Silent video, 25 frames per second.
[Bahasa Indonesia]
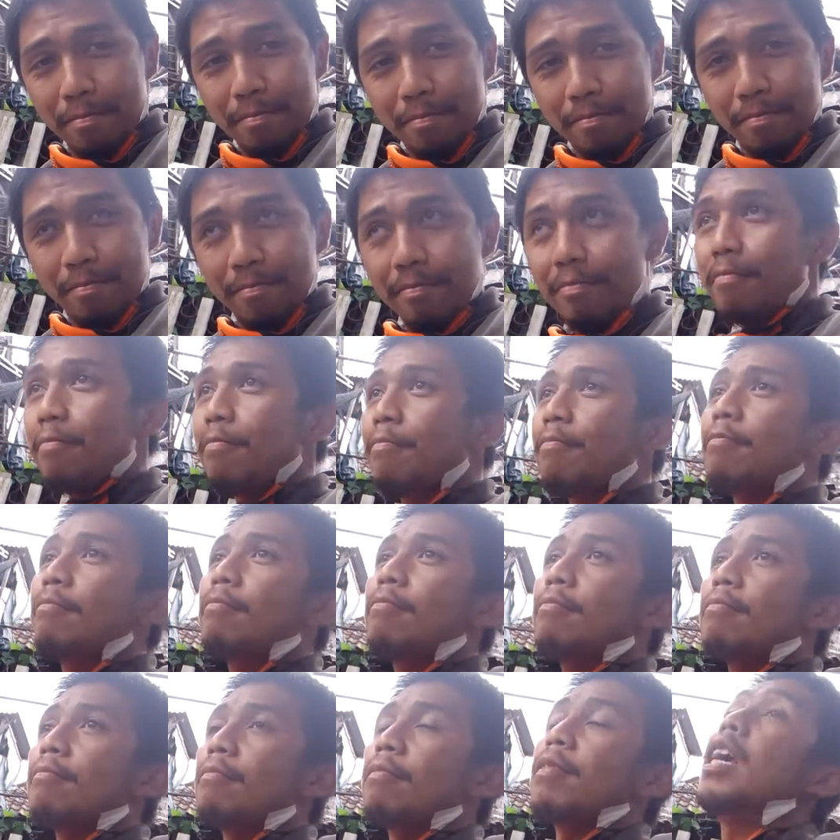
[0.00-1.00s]
ya ini
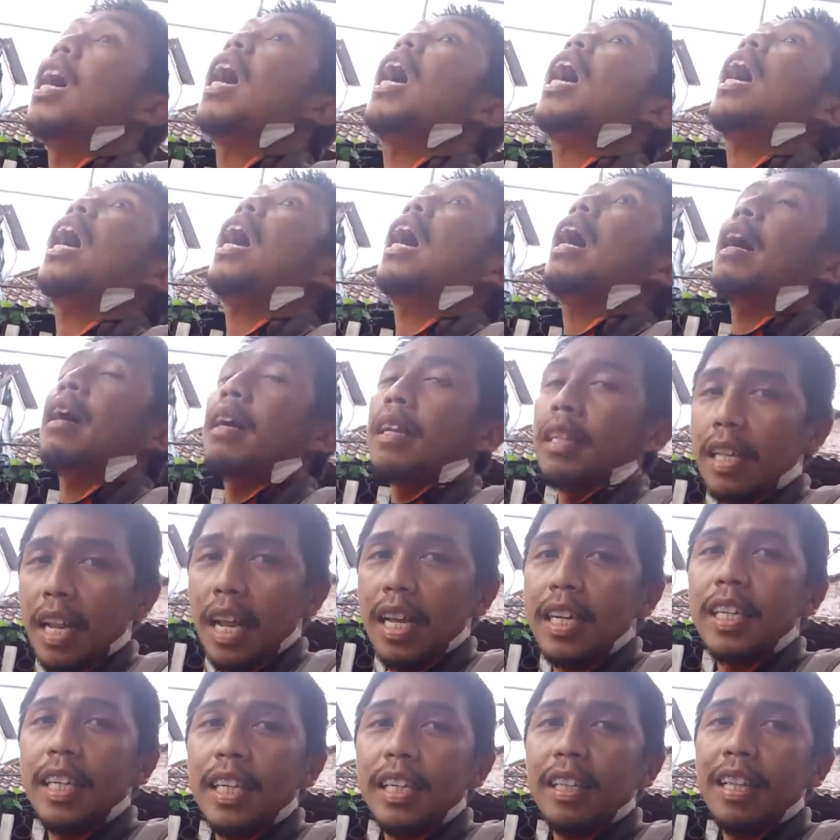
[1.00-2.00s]
hujan
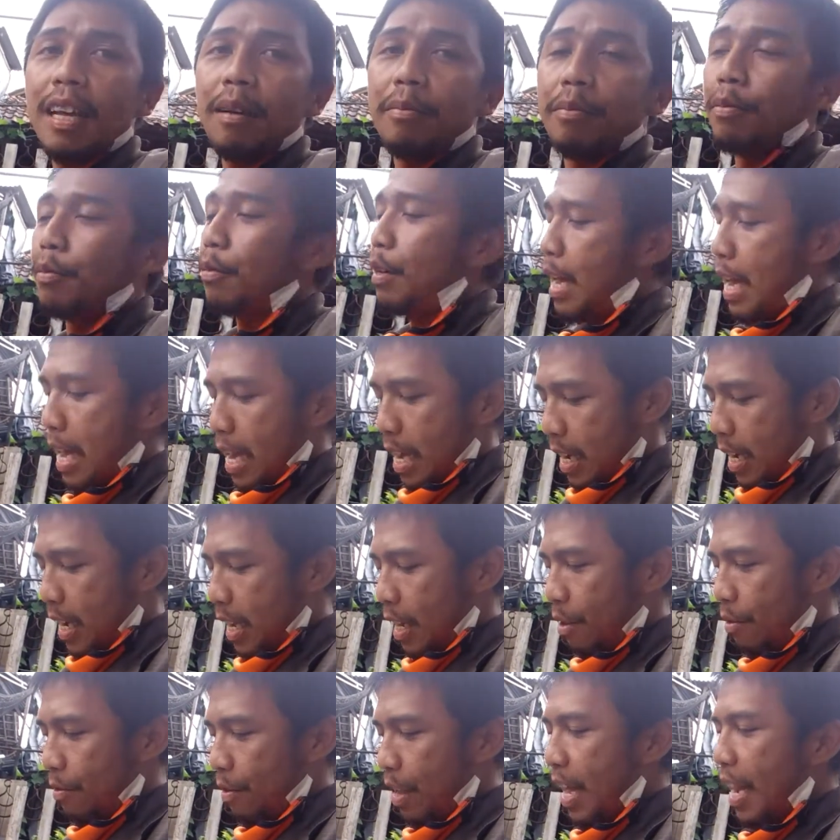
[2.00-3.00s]
ya entah ini
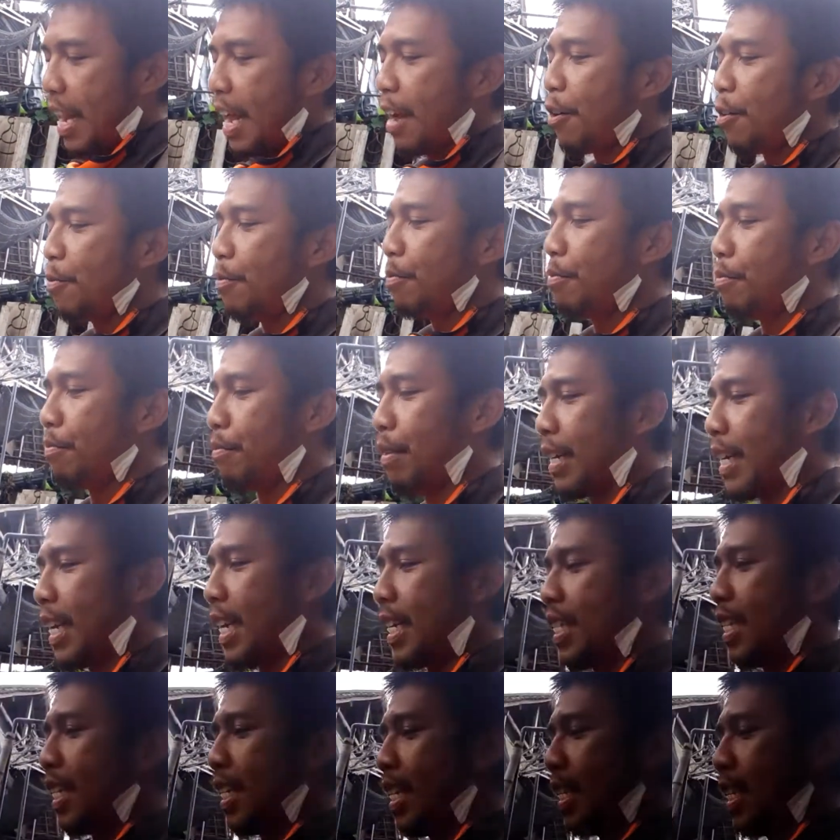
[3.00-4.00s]
kita pulang gitu
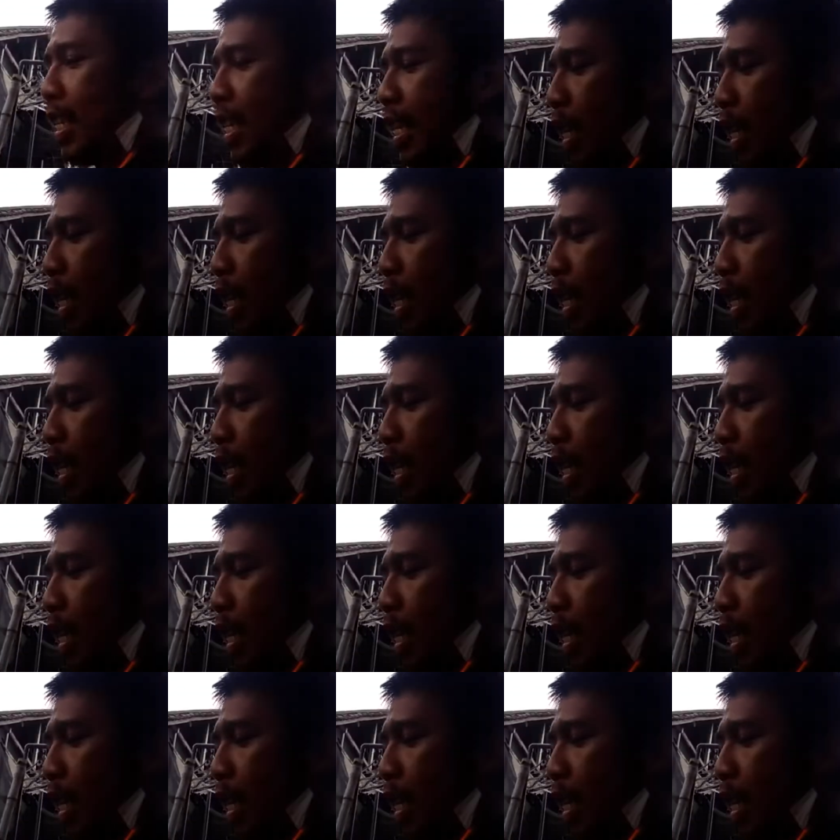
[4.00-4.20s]
ya om